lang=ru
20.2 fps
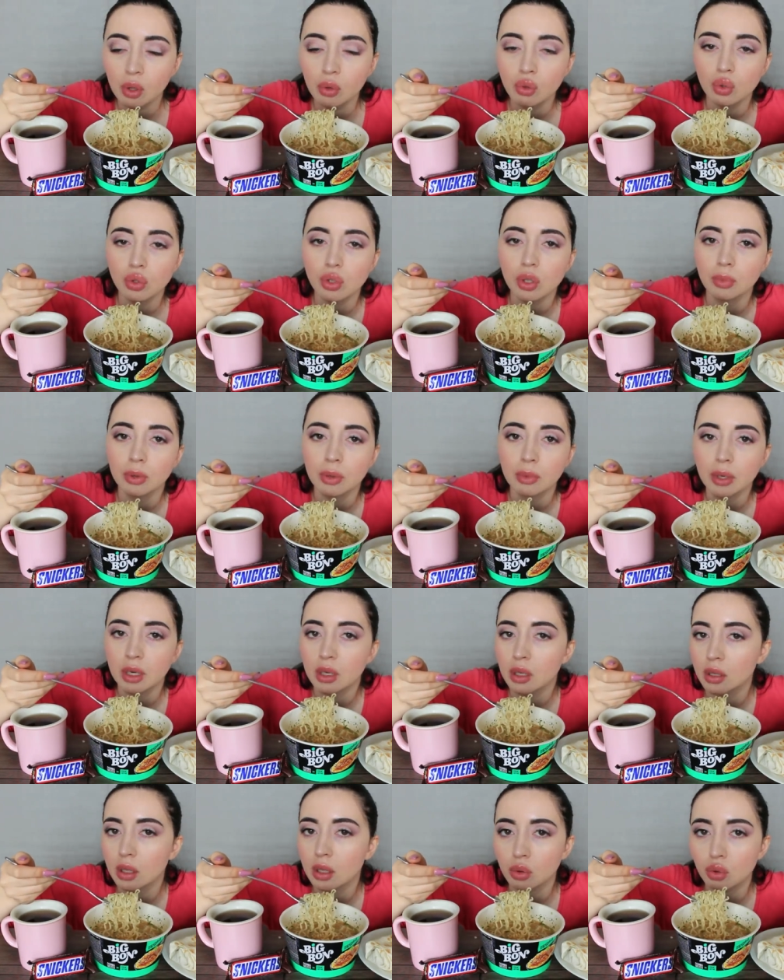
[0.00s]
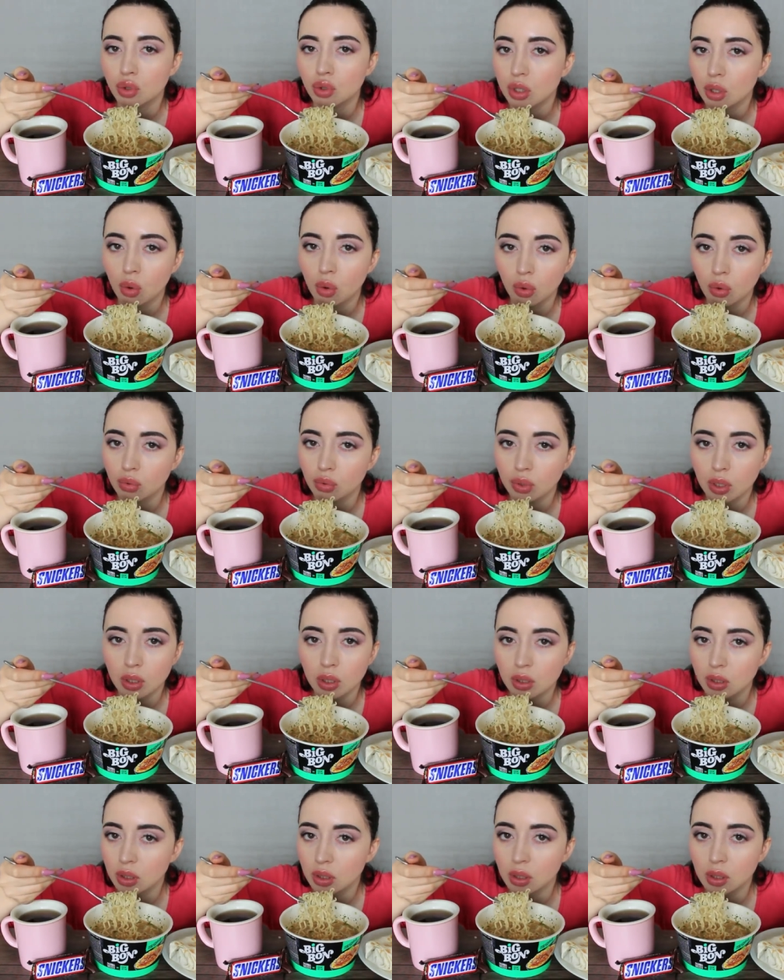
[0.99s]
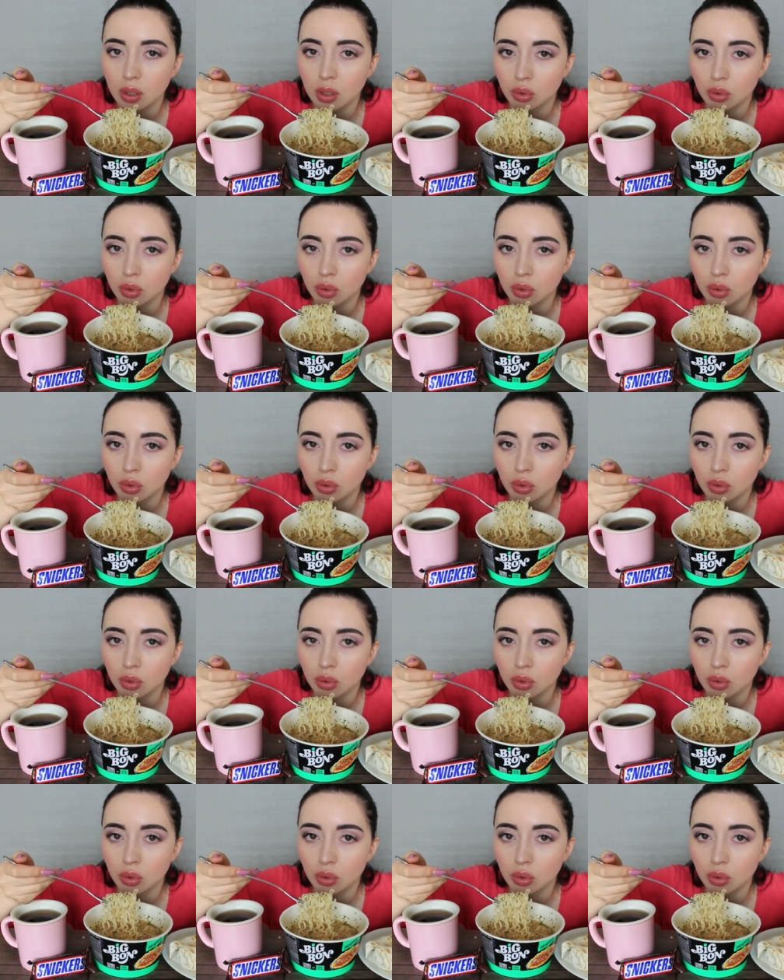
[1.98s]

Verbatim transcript: То есть, например, я найду тебе какого-то лезгина,